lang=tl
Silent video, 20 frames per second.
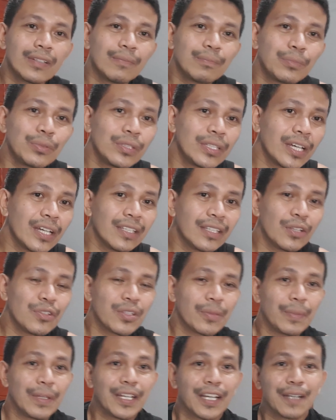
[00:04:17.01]
puntahan daw
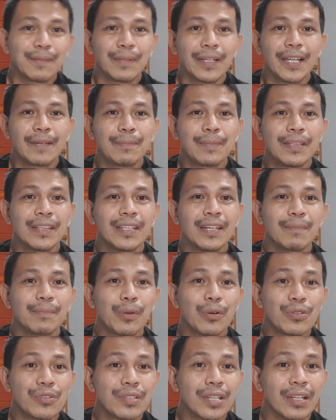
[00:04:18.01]
sa pinakamalapit na
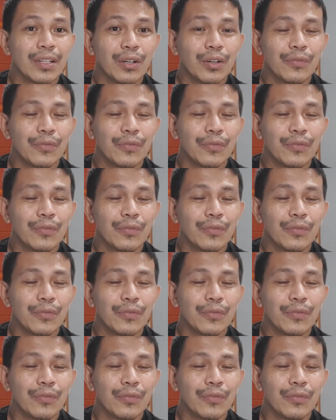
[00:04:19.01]
postal